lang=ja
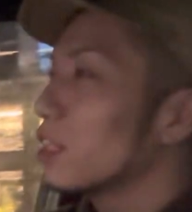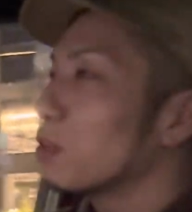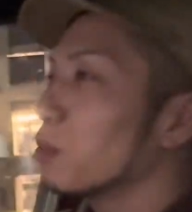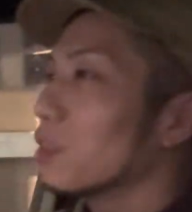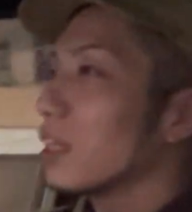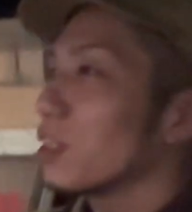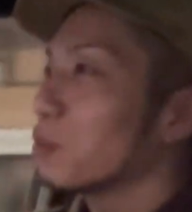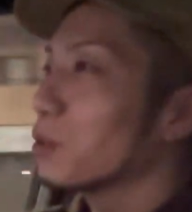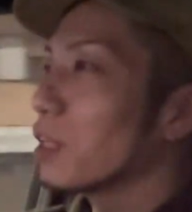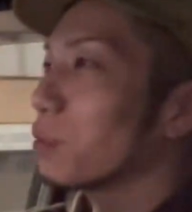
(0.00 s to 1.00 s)
とも誰と
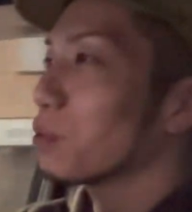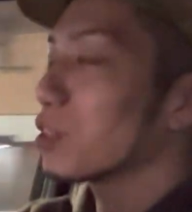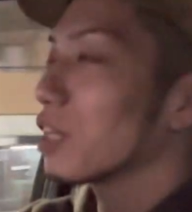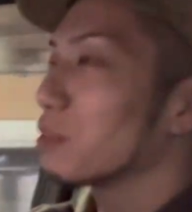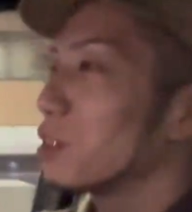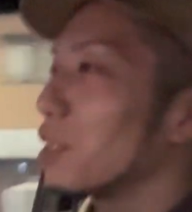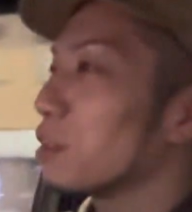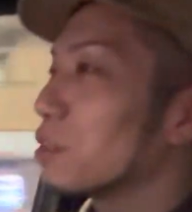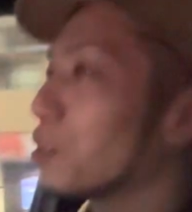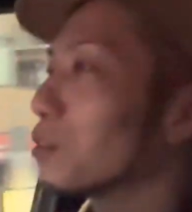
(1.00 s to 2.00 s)
も結構違うって
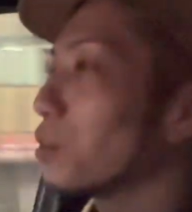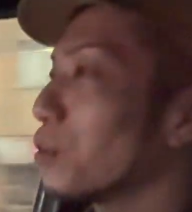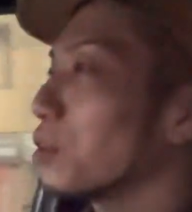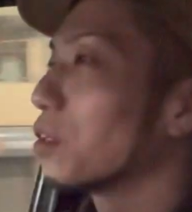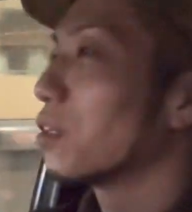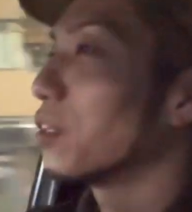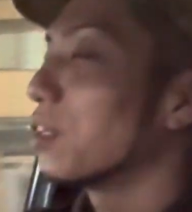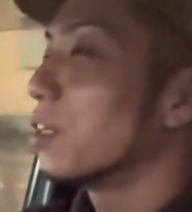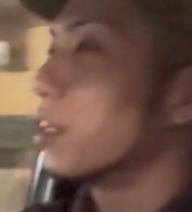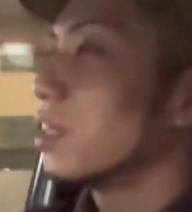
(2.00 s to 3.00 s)
いうその
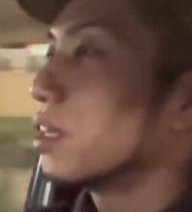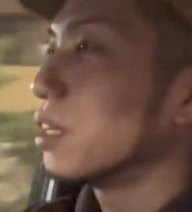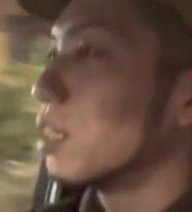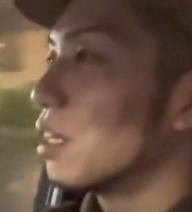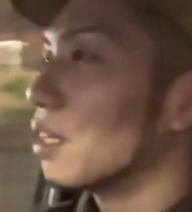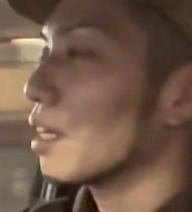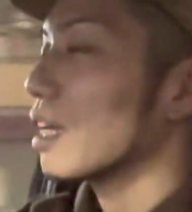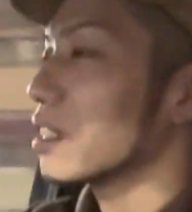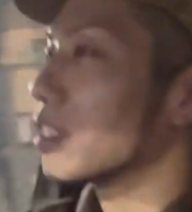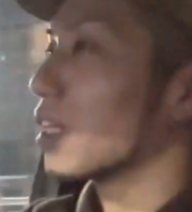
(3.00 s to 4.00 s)

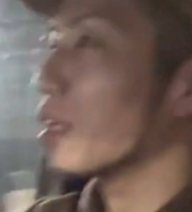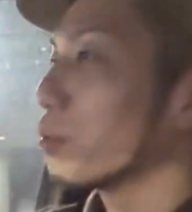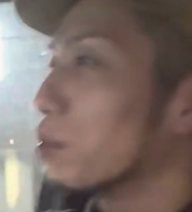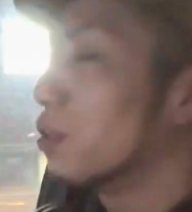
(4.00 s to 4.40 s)
感じだけど、はい、